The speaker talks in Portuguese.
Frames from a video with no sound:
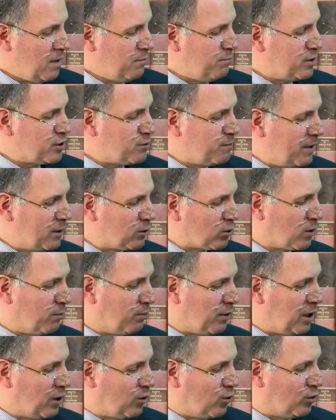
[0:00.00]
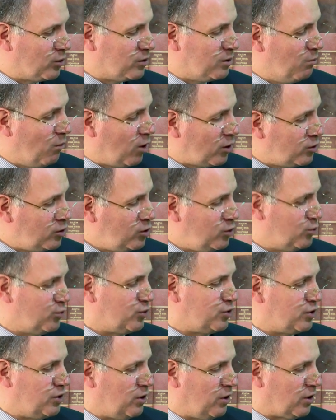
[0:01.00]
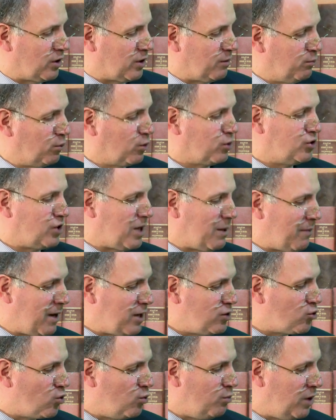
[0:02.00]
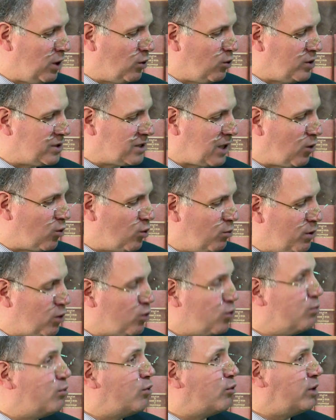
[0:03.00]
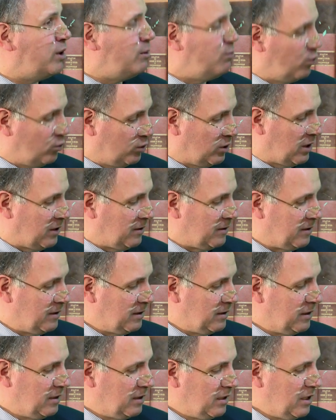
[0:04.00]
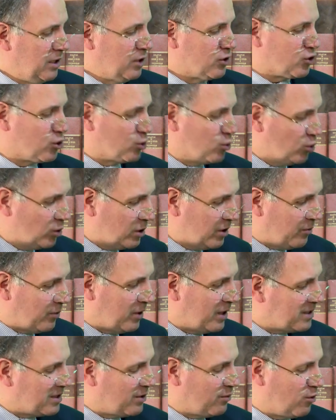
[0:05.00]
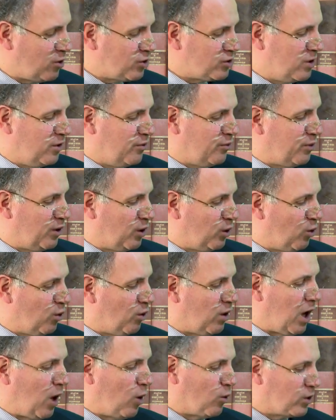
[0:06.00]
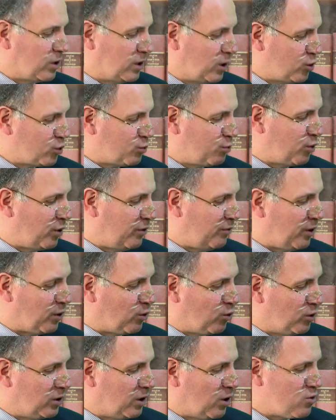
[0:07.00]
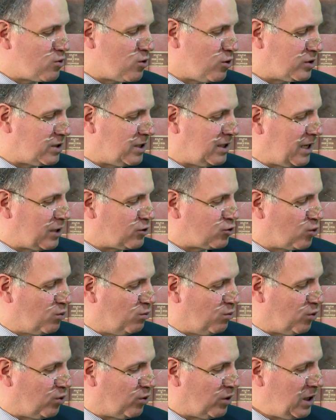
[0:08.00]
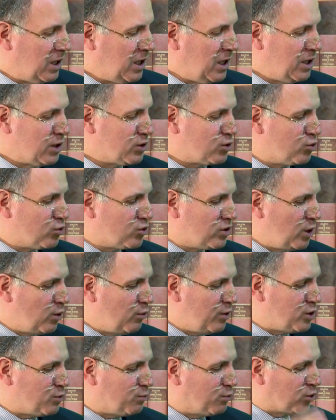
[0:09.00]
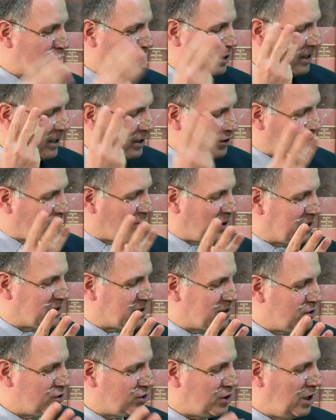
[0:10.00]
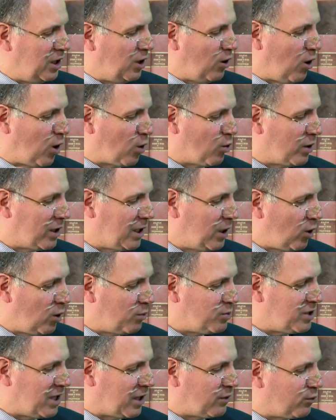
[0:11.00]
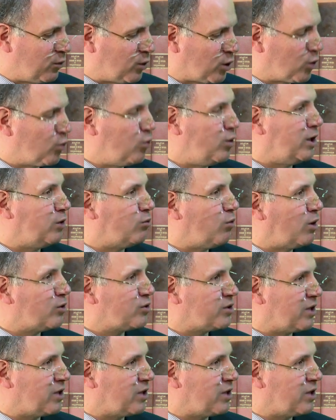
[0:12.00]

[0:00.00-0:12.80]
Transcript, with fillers: Mas Pedro replicou: De modo nenhum, senhor, porque jamais comi coisa alguma comum e imunda. Segunda vez a voz lhe falou: Ao que Deus purificou, não consideres comum. Sucedeu isto por três vezes e logo aquele objeto foi recolhido ao